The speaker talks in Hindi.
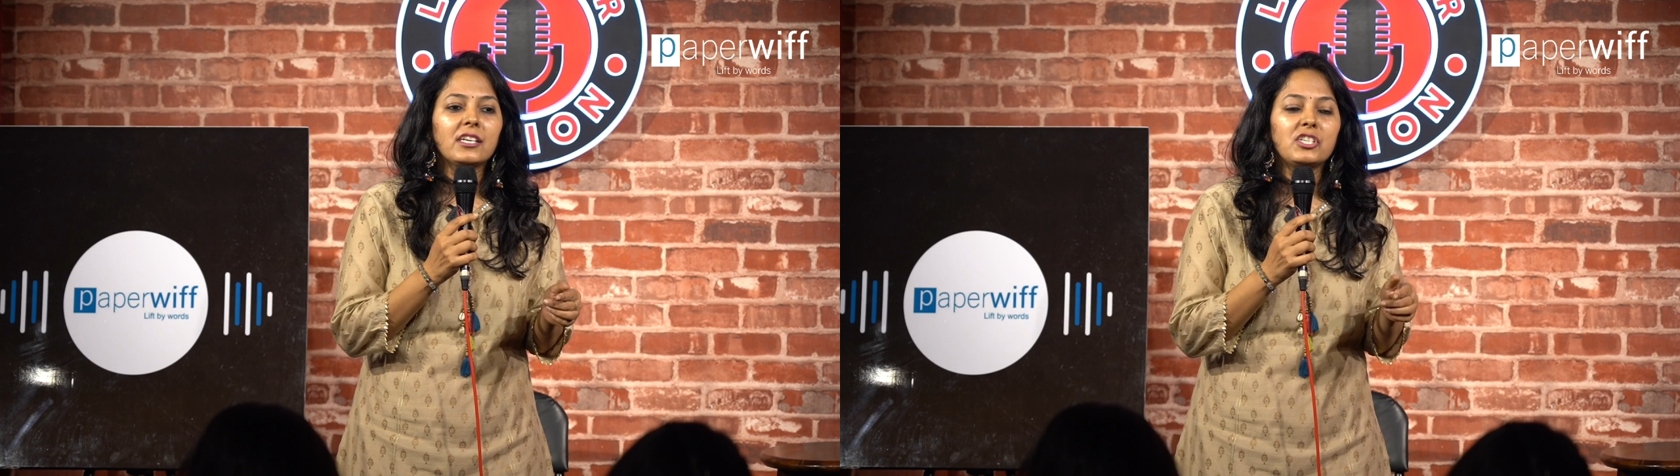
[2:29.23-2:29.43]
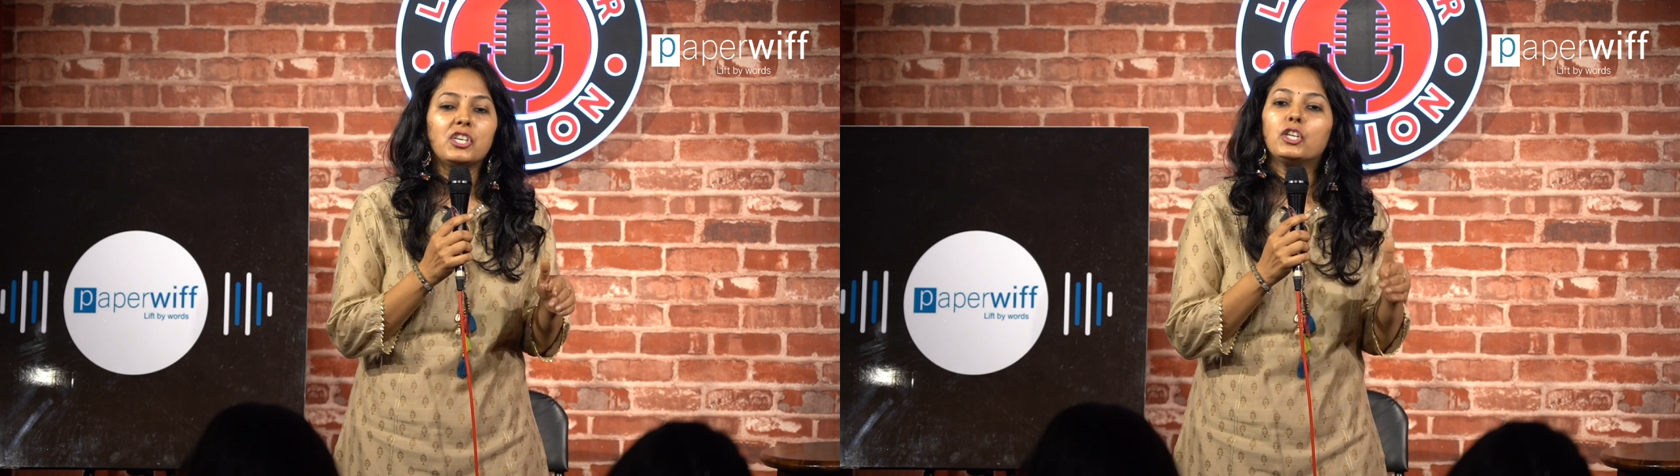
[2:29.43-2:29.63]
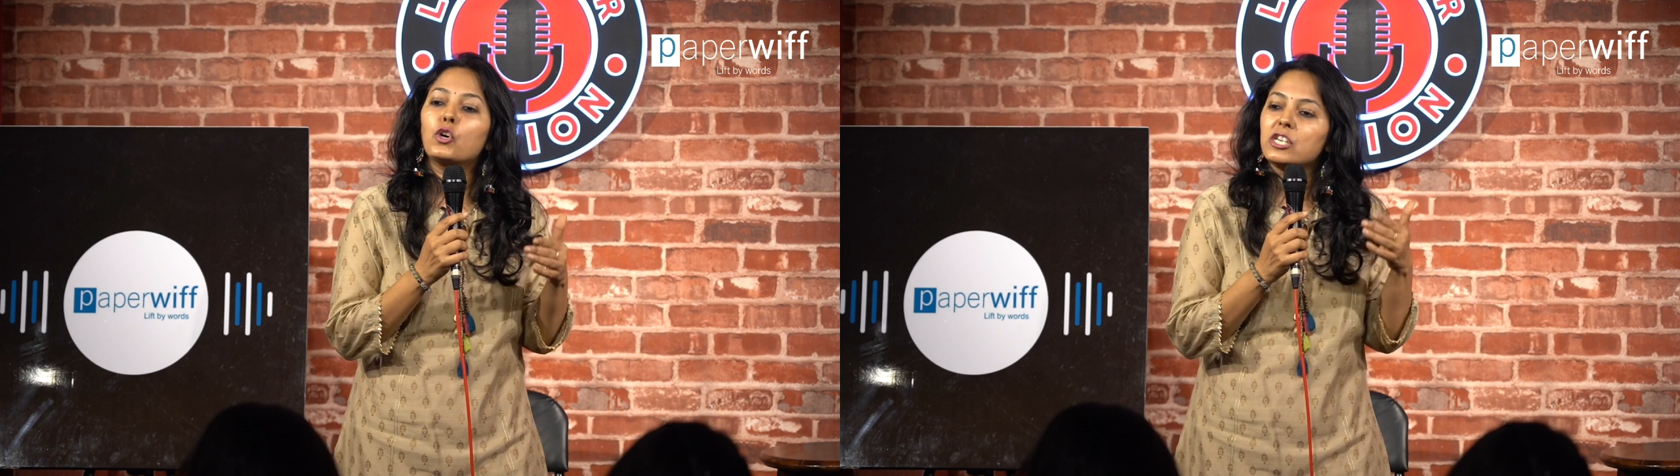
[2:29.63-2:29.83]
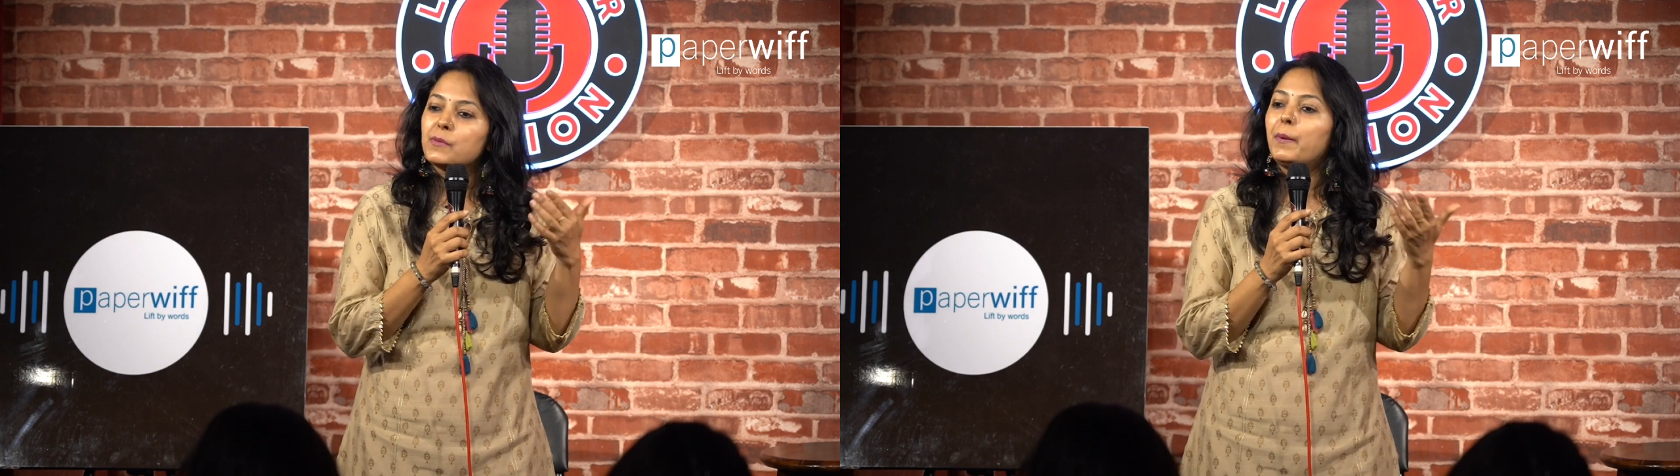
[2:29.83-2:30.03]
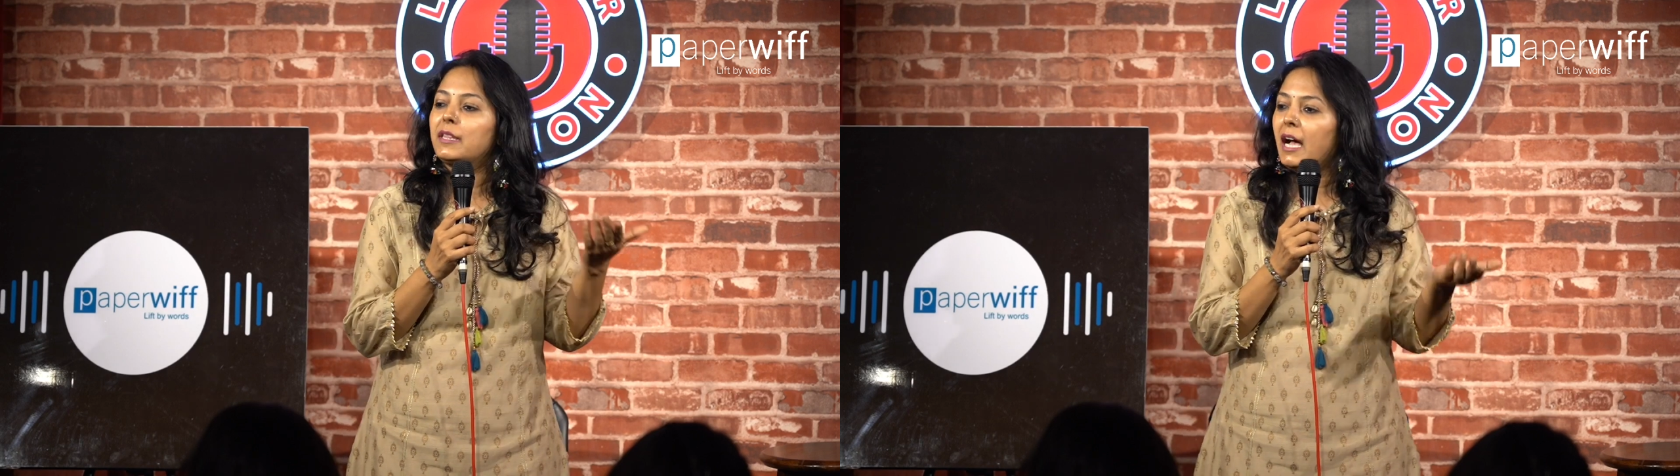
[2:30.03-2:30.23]
कि शी तो
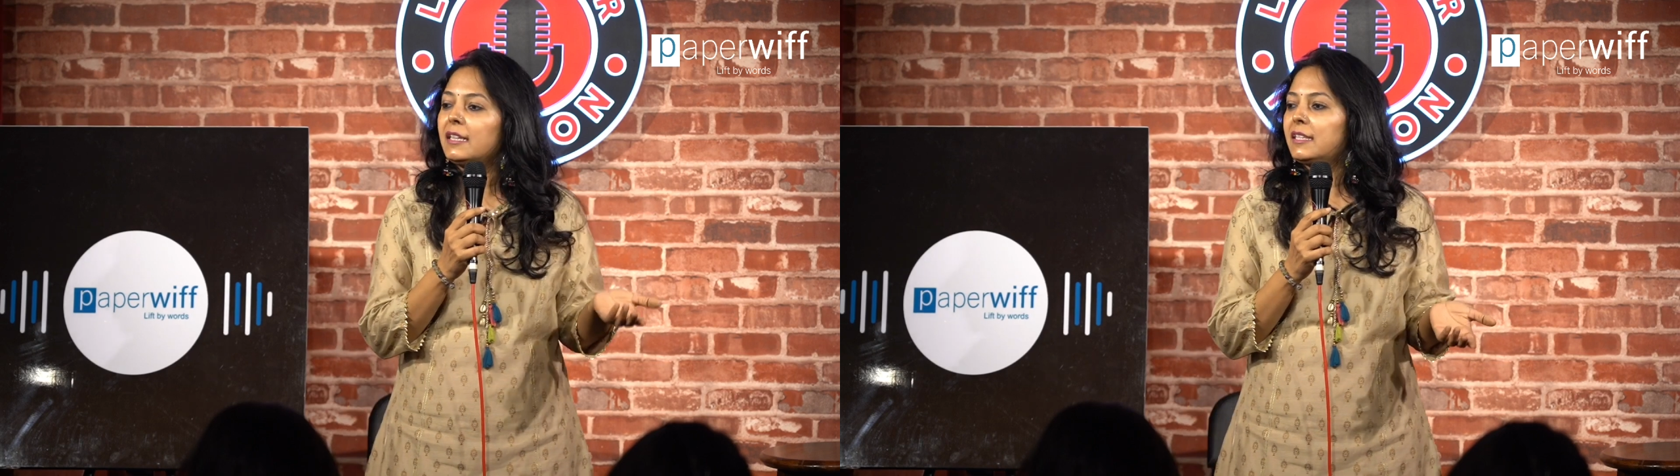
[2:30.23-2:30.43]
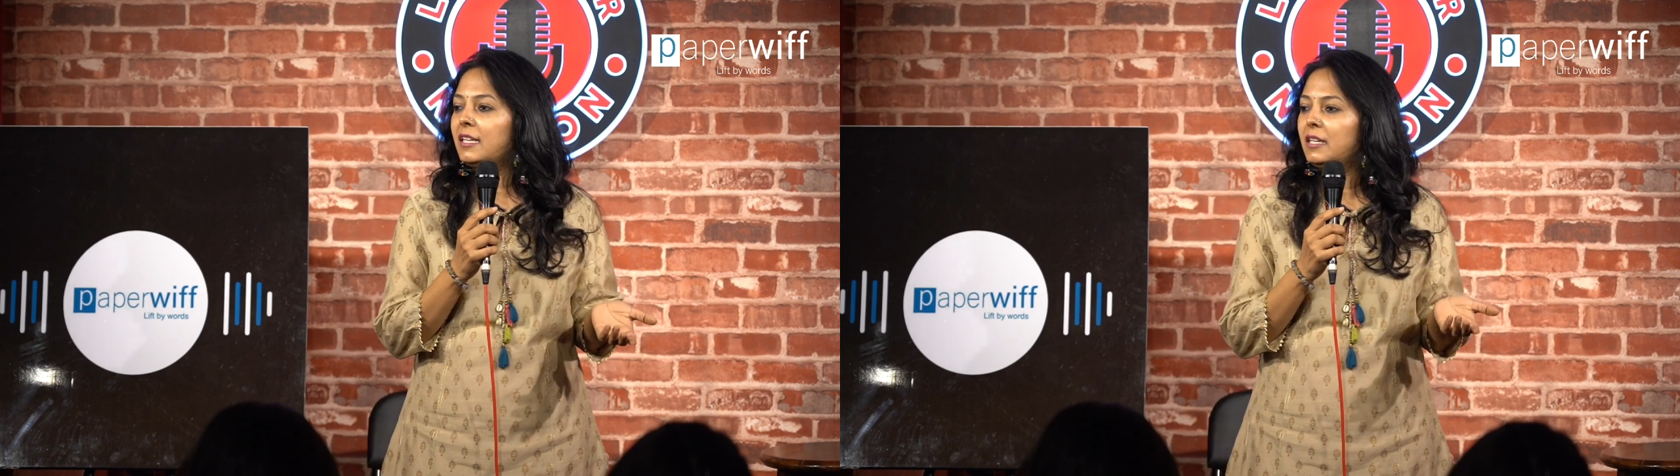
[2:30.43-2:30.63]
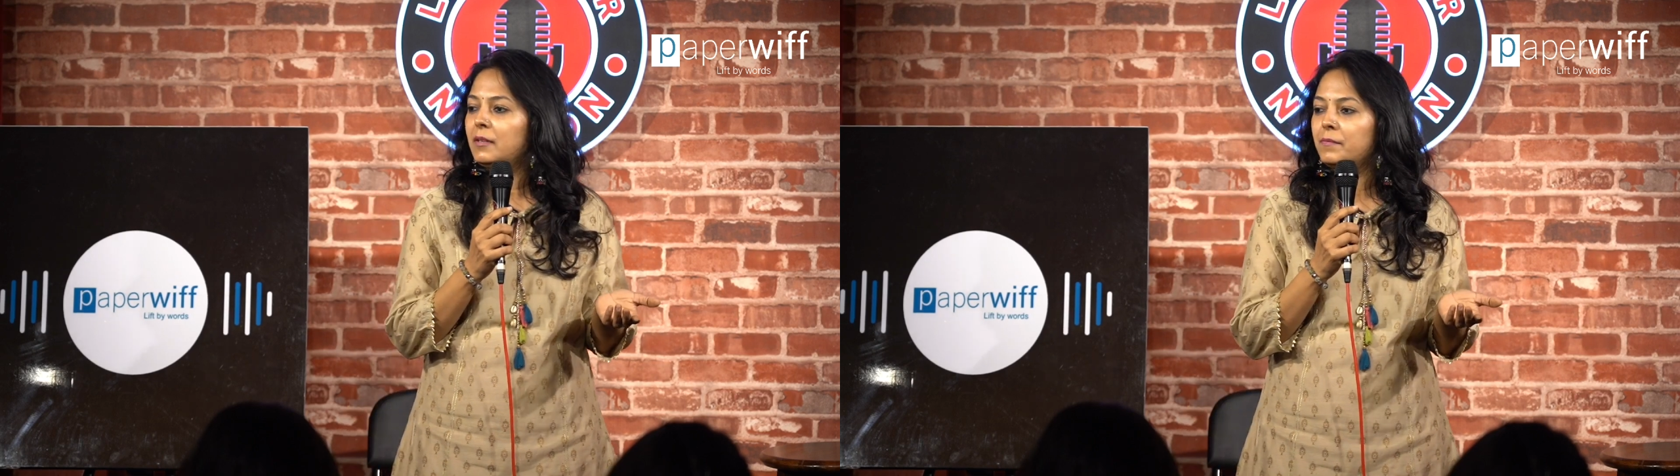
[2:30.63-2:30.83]
अस्पताल थी